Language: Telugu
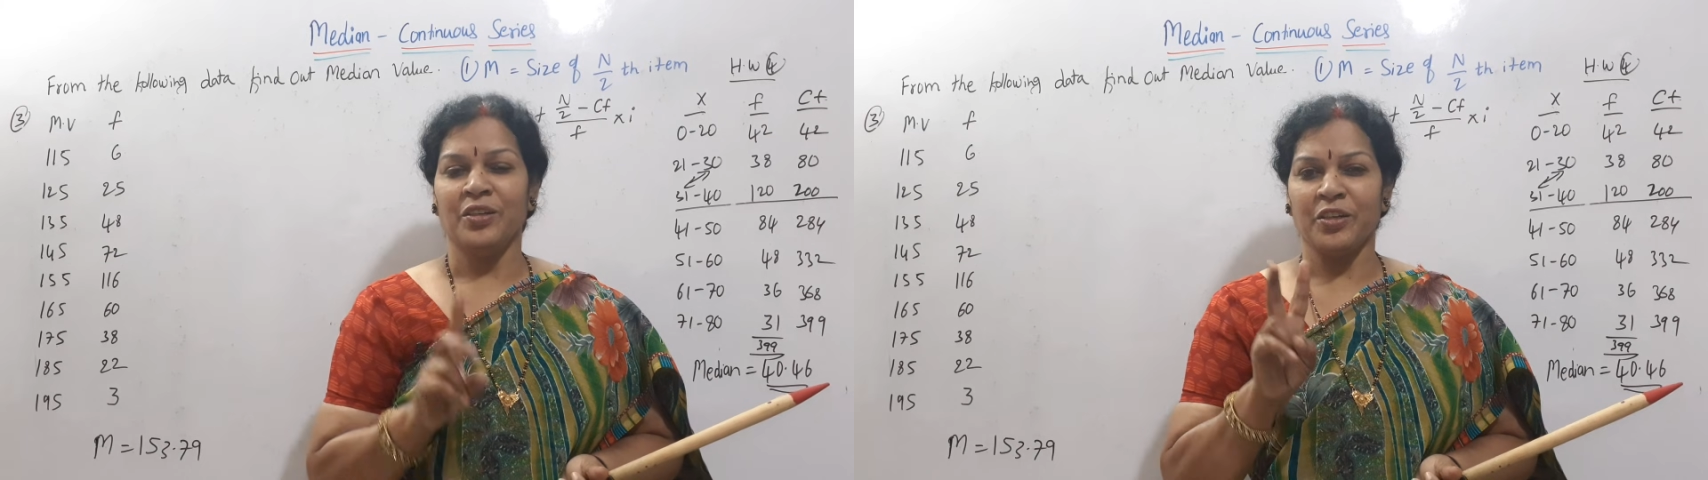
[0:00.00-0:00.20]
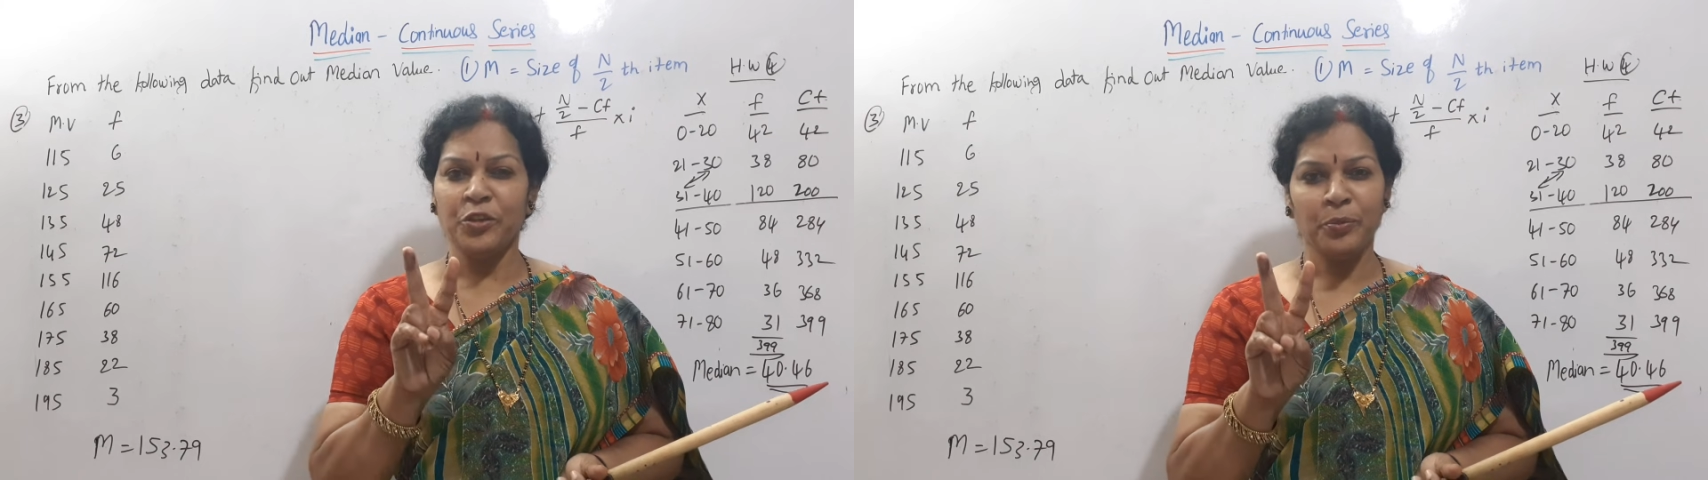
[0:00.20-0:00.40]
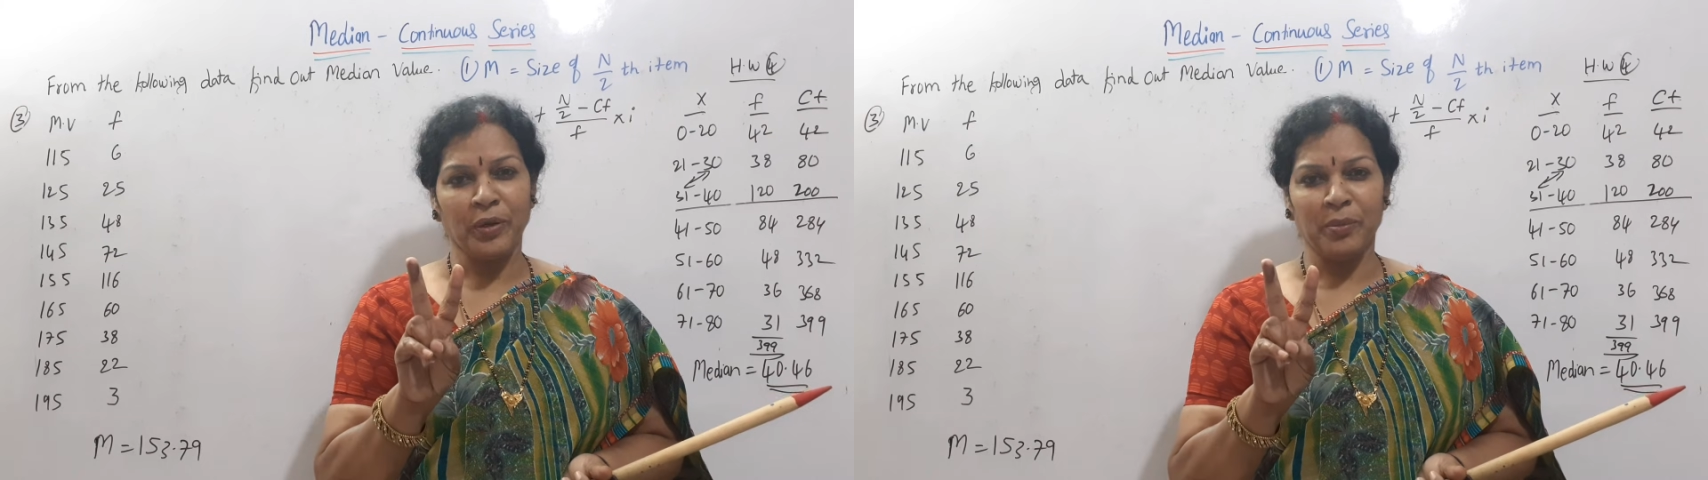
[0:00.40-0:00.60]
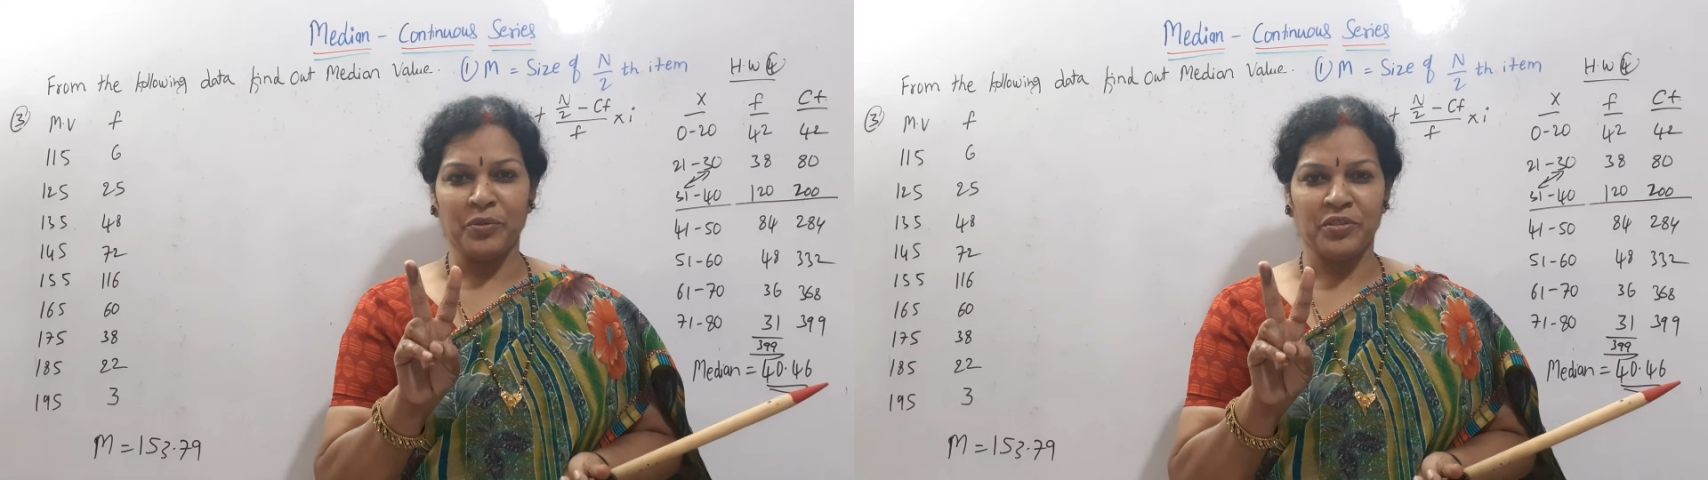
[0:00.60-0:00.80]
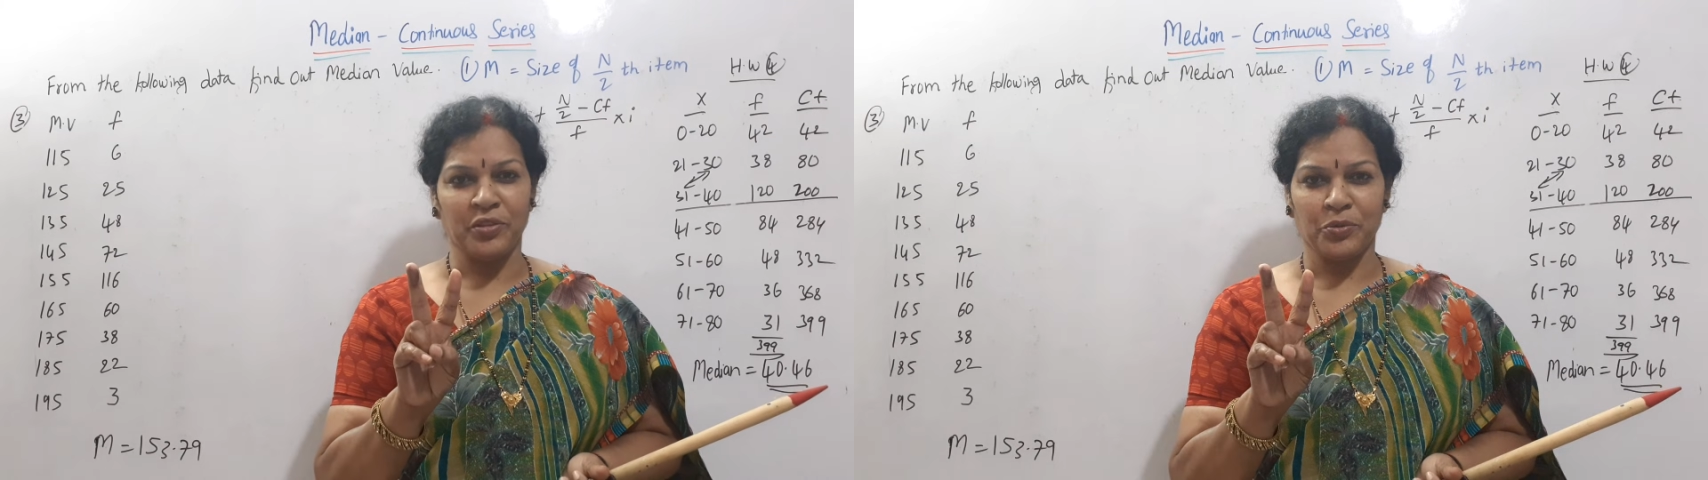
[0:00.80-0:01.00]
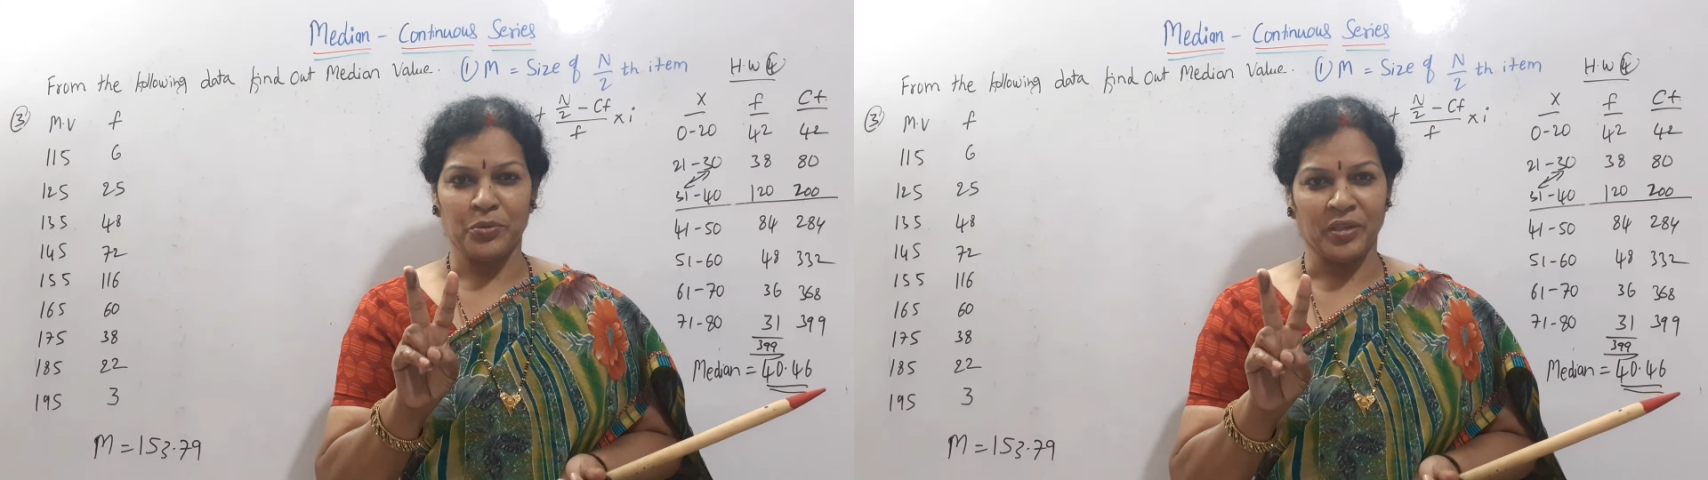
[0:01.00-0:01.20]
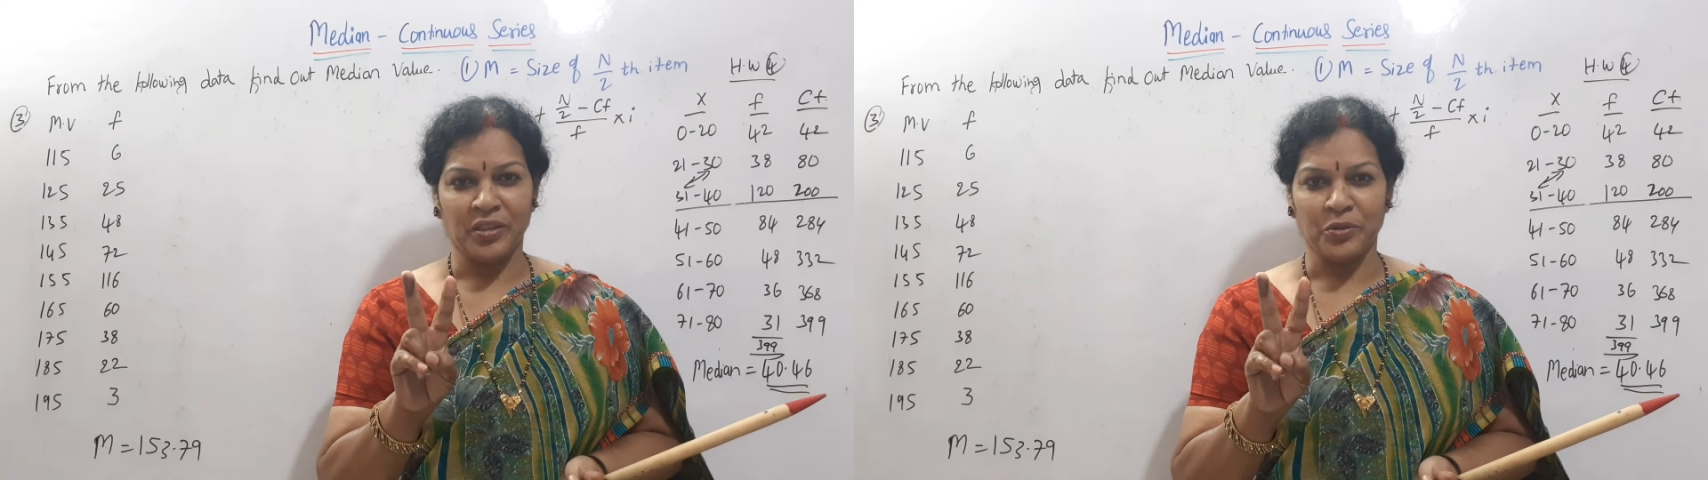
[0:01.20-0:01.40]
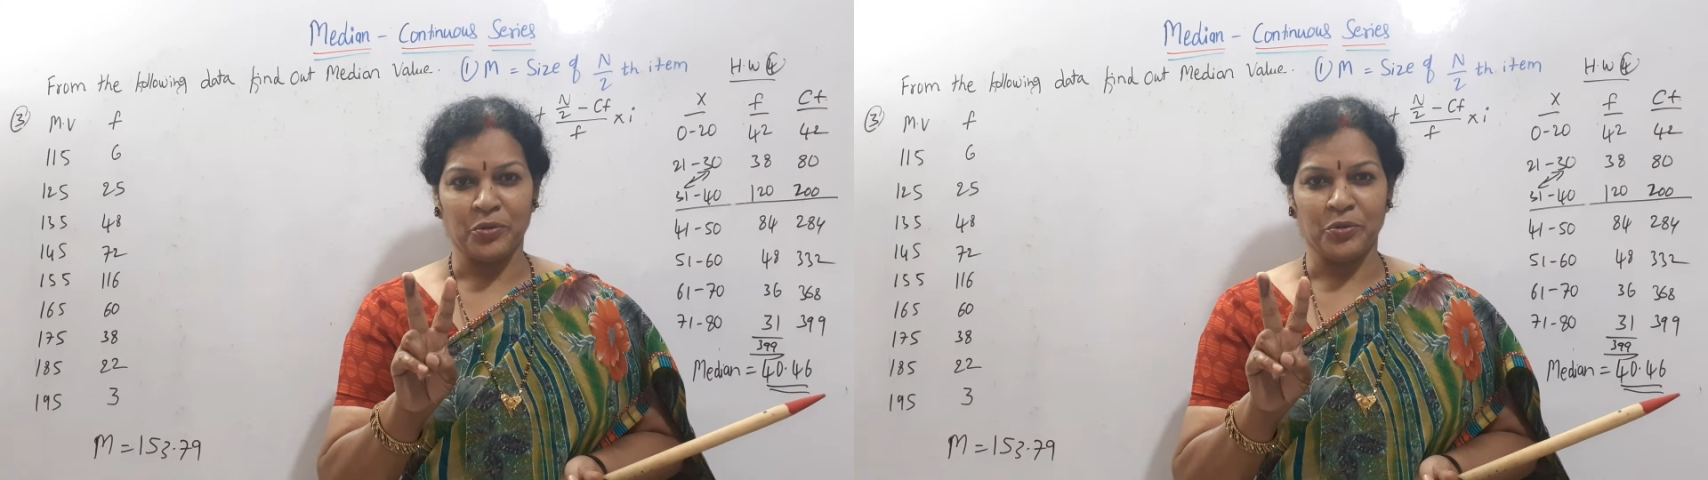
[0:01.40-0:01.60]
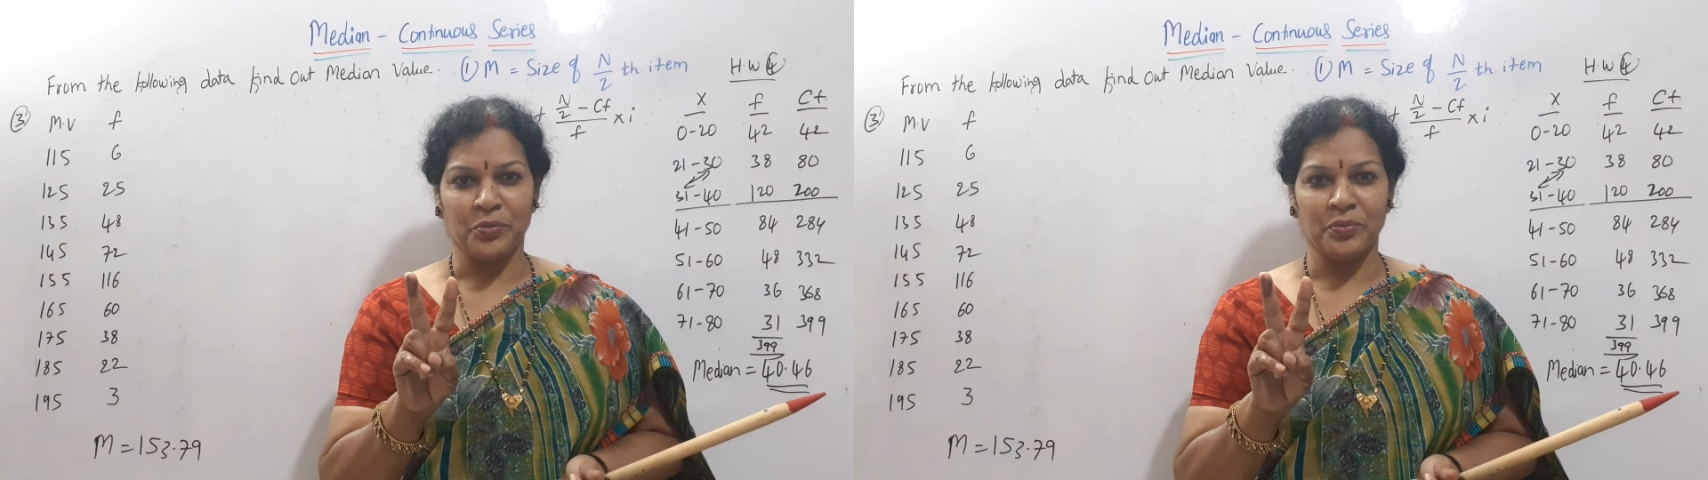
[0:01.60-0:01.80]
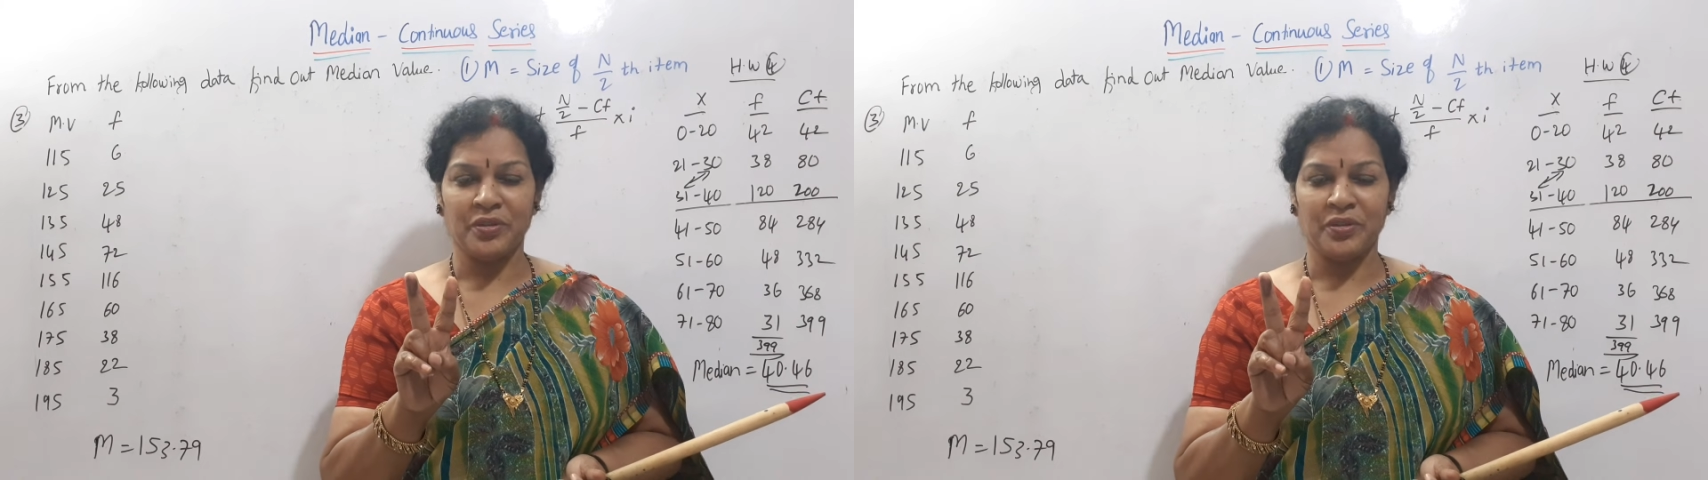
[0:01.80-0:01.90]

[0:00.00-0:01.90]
రెండు ప్రాబ్లమ్స్ తీసుకున్నాను ఈరోజు